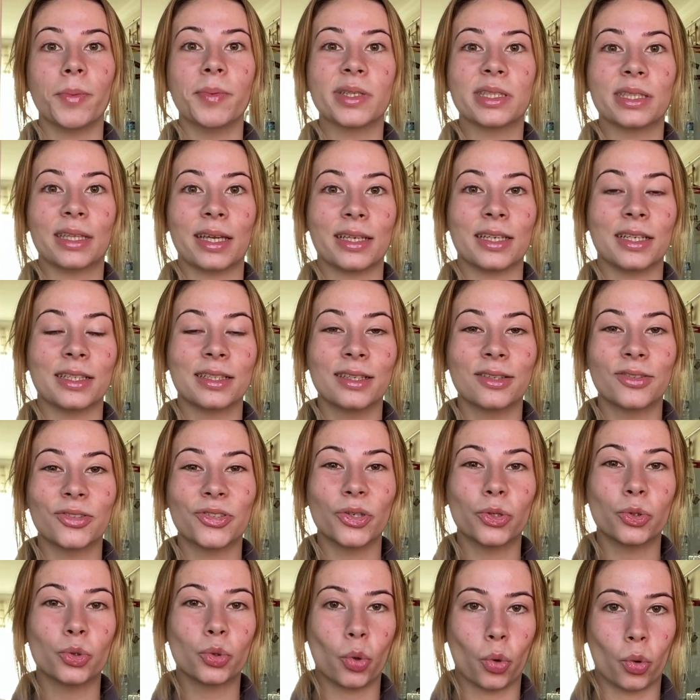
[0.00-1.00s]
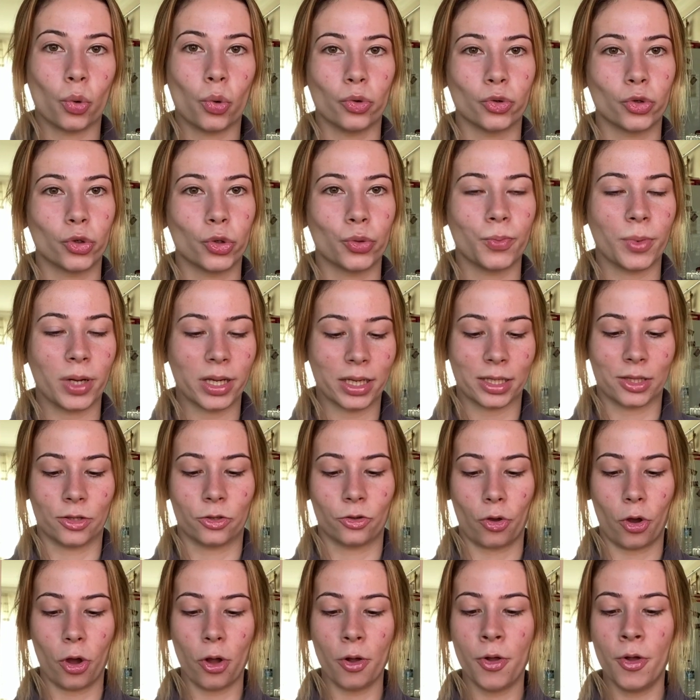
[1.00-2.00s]
ama denedikçe çok hoşuma
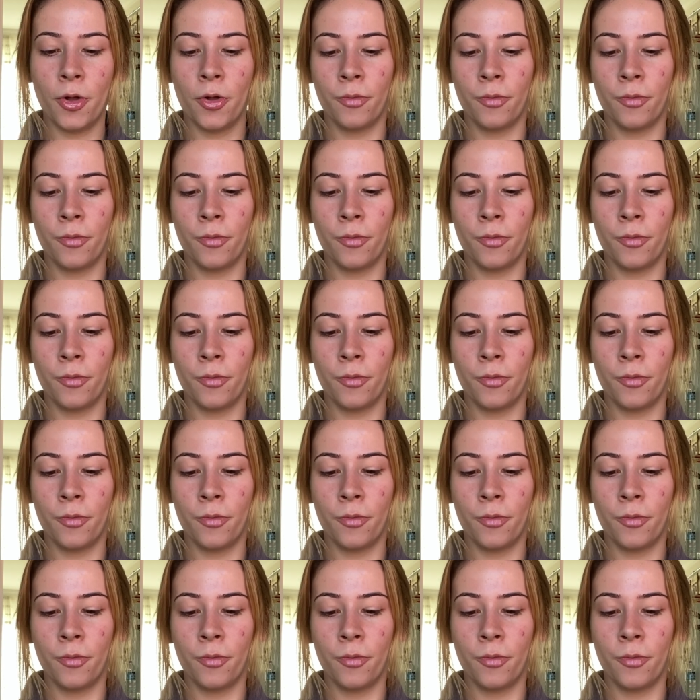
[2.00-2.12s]
gidiyor.